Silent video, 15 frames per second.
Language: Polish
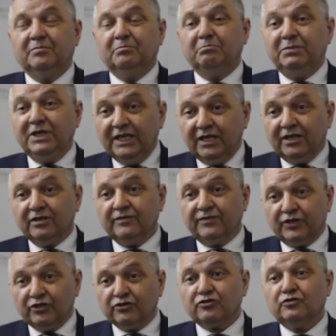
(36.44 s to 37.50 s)
milion
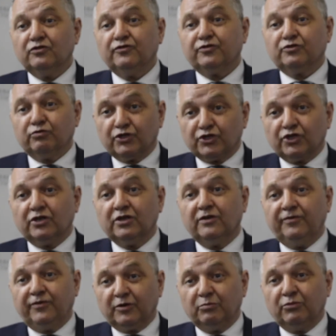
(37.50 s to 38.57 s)
wniosków złożonych w
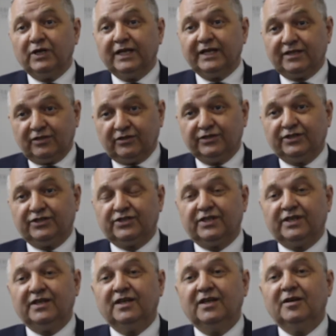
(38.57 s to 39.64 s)
formule
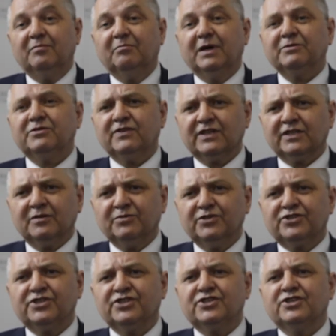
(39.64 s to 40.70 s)
elektronicznej. Mam
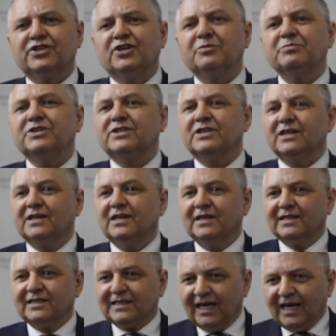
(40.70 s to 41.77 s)
świadomość, że jeśli robi się
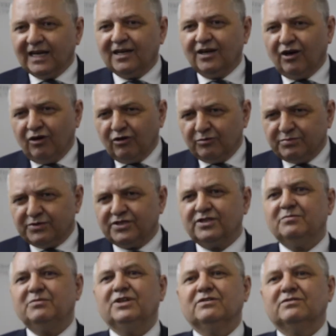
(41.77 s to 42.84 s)
tak
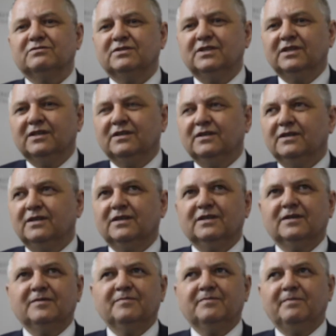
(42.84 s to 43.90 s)
olbrzymią
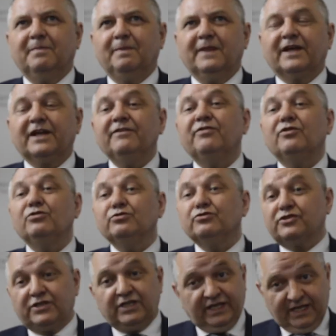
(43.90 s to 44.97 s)

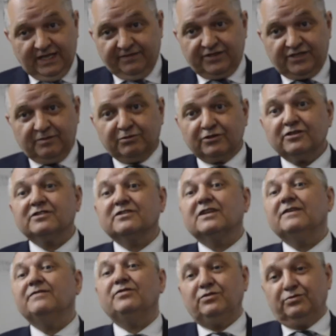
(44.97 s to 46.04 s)
rewolucję na wsi, bo to jest
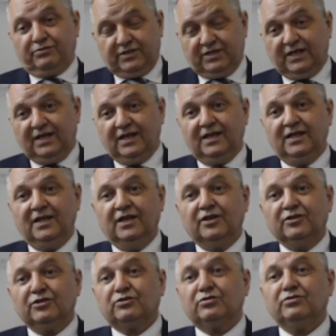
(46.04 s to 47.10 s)
rewolucja,
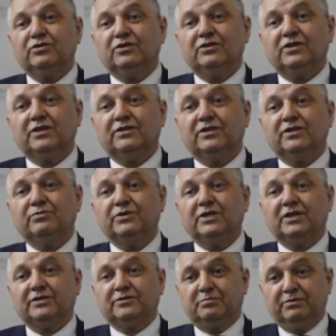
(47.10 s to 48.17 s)
to trudno nie, nie
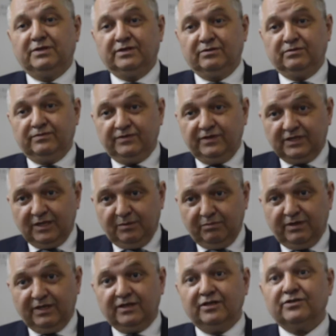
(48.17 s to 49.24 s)
uniknąć błędów. I te
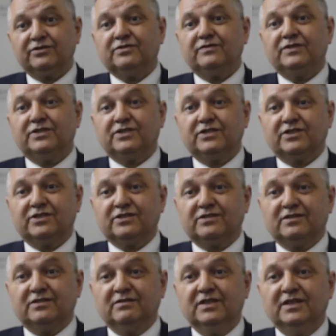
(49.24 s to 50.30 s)
błędy oczywiście, że
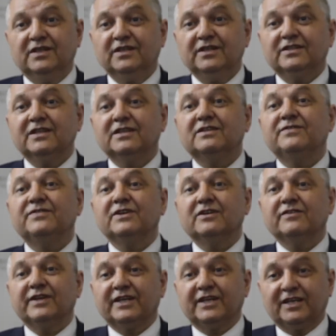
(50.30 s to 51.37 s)
są
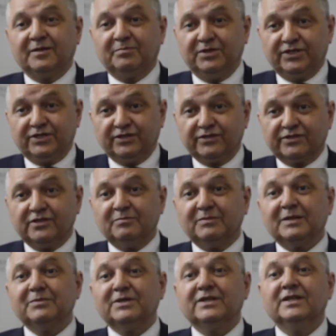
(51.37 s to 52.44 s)
identyfikowane na bieżąco.
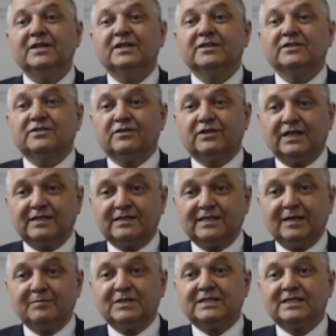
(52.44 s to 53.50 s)
Mamy z
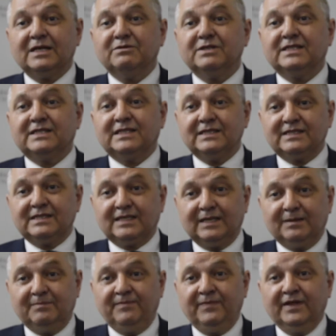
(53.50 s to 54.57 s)
doradcami cały
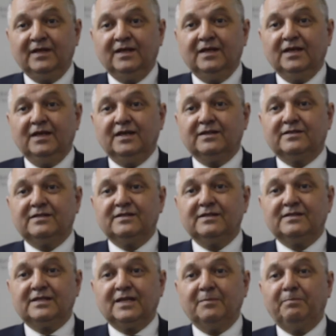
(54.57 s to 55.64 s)
system, e,
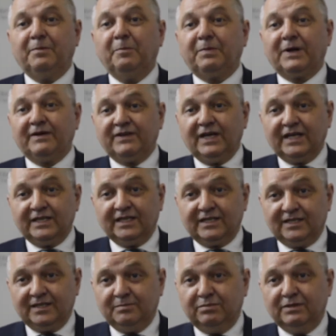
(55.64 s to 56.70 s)
system poprawiania
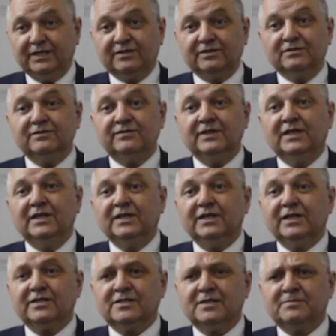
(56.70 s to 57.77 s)
tych błędów. I
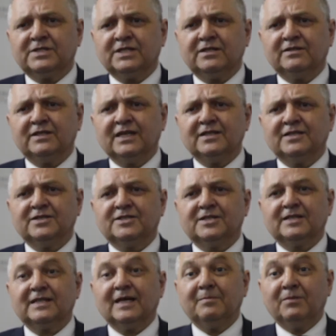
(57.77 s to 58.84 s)
jestem przekonany, że
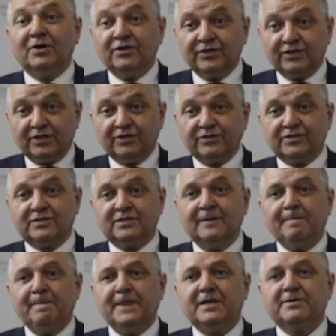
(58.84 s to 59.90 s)
ta mądrość
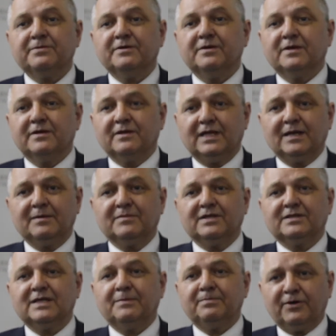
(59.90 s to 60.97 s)
i e, nam
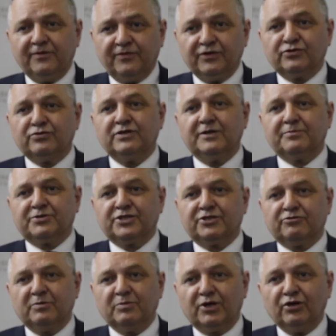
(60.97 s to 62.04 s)
zaowocuje w
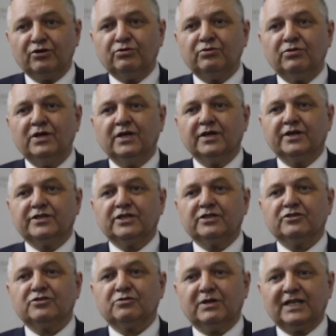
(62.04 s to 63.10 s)
przyszłym roku, gdzie
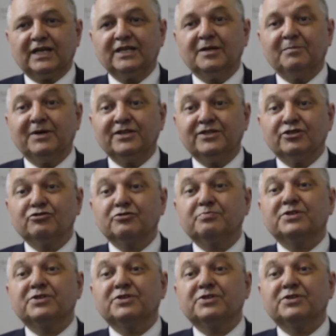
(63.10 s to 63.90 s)
to składanie będzie już